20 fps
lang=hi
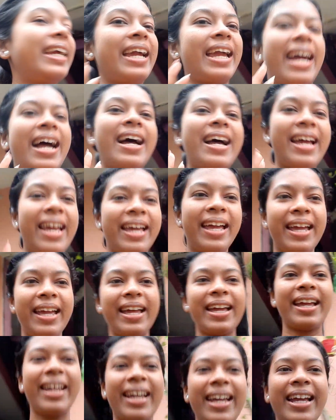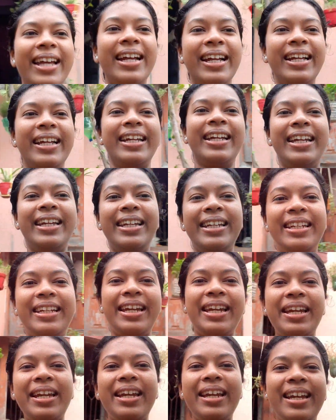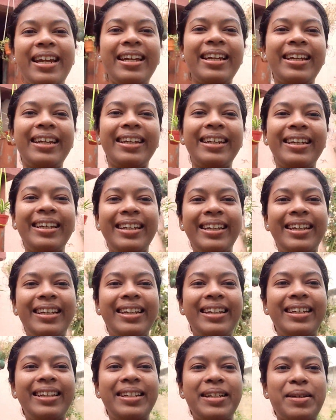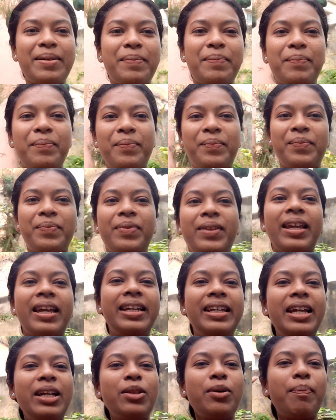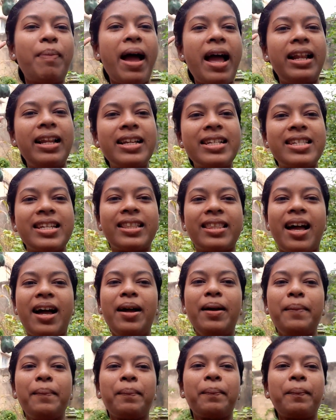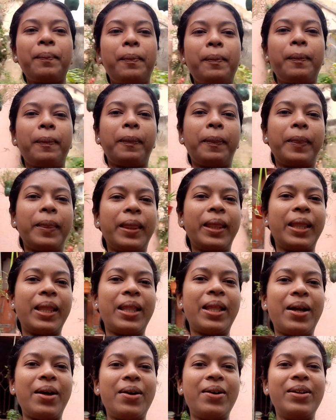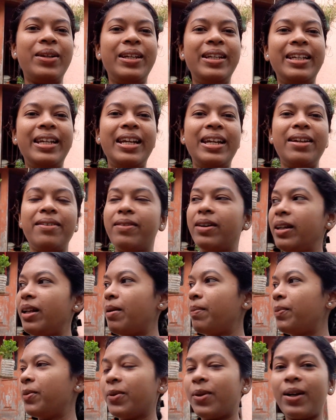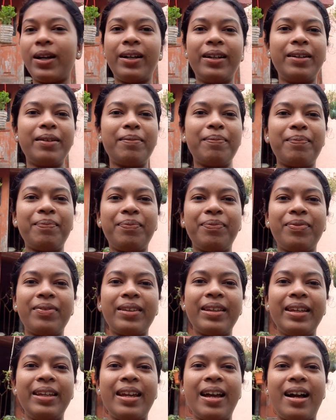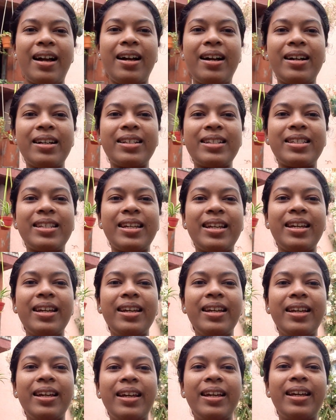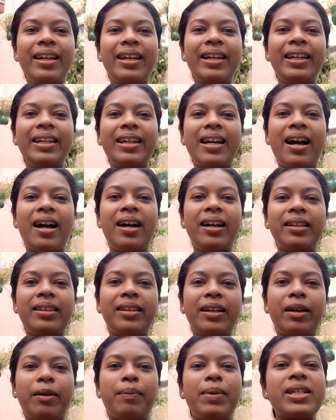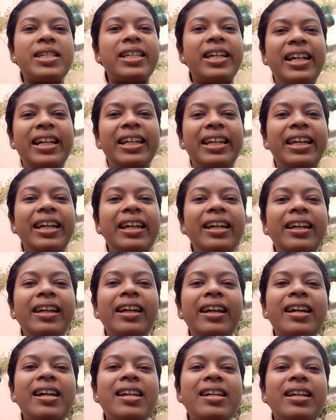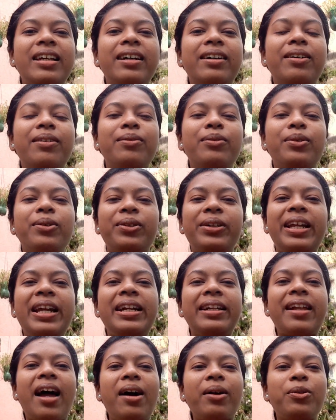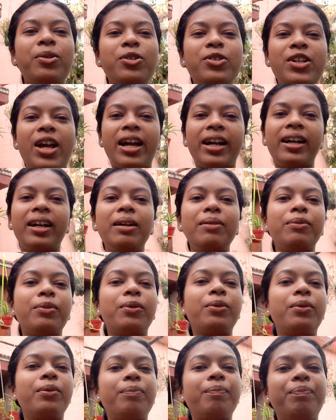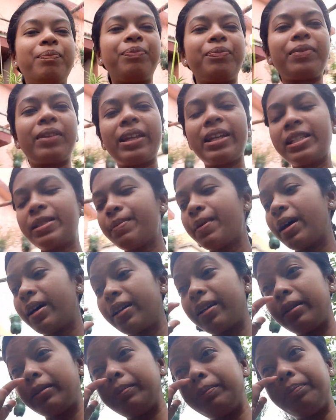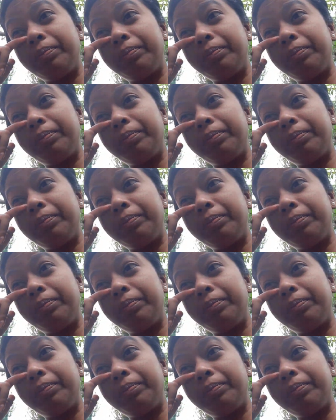गया है ये ये तो पहले से था और ये वाला पूरा यहाँ से यहाँ तक बस खिड़की वो ठीक ठाक हो जाएगा वो इस बार